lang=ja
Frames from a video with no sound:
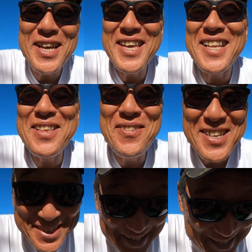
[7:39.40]
んなやって
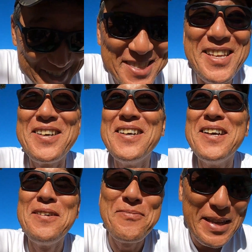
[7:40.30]
ますなんつって、
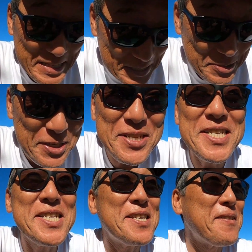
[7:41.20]
めっちゃくちゃ
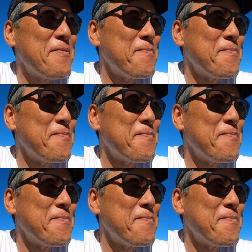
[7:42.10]
嬉しい。